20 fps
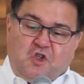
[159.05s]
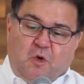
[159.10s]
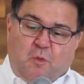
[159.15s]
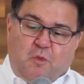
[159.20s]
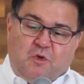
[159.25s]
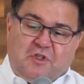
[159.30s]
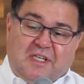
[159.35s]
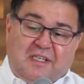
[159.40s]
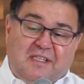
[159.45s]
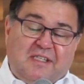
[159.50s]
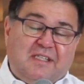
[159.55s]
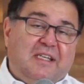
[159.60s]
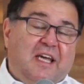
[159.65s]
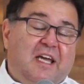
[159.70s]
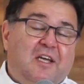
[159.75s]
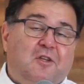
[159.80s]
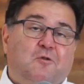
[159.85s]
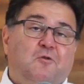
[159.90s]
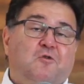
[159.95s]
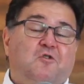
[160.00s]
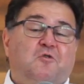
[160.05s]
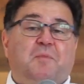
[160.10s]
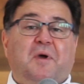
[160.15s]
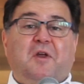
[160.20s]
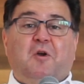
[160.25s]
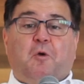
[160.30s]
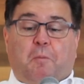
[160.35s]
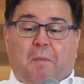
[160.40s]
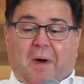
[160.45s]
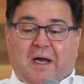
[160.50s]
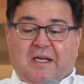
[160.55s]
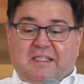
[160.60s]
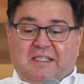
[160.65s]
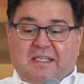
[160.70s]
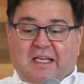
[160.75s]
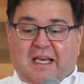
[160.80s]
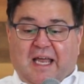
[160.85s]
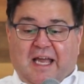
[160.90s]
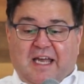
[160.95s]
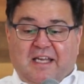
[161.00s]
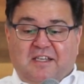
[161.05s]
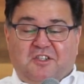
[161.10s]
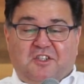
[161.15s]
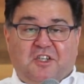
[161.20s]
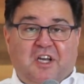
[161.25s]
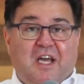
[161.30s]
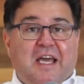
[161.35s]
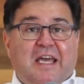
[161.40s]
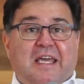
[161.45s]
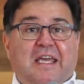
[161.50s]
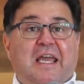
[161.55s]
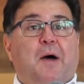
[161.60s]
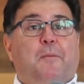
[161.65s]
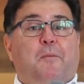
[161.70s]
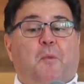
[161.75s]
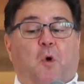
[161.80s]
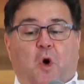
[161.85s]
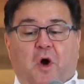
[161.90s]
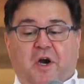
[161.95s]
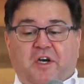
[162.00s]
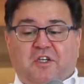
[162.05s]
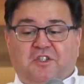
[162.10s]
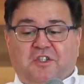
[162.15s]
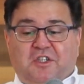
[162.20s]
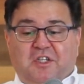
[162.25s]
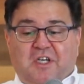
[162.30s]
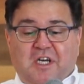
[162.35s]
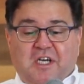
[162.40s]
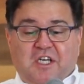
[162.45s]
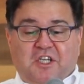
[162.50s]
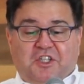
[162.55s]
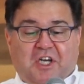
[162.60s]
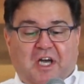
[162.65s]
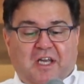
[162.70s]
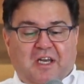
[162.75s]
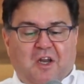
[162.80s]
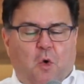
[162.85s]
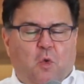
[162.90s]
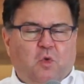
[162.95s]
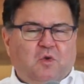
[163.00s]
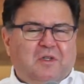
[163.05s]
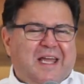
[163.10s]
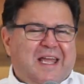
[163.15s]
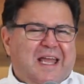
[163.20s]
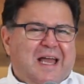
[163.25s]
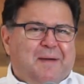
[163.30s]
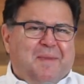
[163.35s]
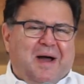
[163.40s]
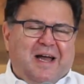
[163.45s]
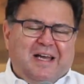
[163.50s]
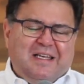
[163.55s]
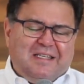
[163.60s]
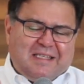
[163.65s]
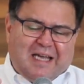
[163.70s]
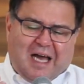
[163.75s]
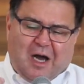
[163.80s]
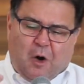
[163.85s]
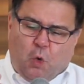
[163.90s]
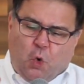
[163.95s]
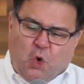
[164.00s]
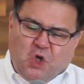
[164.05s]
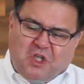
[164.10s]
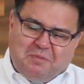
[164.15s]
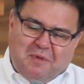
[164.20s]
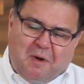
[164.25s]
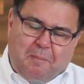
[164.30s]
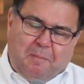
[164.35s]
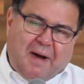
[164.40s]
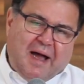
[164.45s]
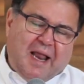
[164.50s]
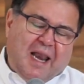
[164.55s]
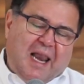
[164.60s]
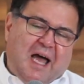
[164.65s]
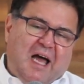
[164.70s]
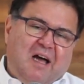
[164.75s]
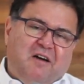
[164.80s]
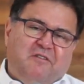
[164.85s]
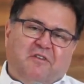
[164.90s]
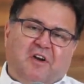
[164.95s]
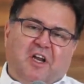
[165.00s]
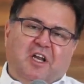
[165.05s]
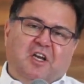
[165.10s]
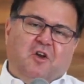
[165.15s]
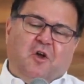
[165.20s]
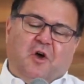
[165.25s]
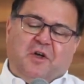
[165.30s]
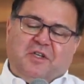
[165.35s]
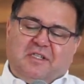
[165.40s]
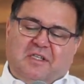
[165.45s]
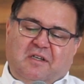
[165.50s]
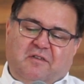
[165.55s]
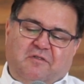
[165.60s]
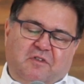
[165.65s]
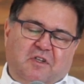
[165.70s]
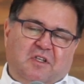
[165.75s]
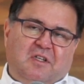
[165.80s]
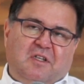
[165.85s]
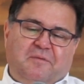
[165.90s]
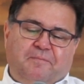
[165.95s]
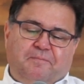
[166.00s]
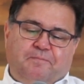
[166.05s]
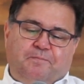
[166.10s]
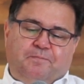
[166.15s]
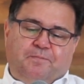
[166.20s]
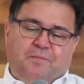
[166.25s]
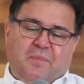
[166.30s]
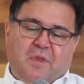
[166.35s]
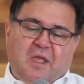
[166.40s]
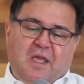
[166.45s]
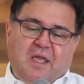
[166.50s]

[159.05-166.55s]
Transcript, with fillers: Somos aceitos pelo Pai Celeste e a morte já não tem mais a última palavra em nossa vida.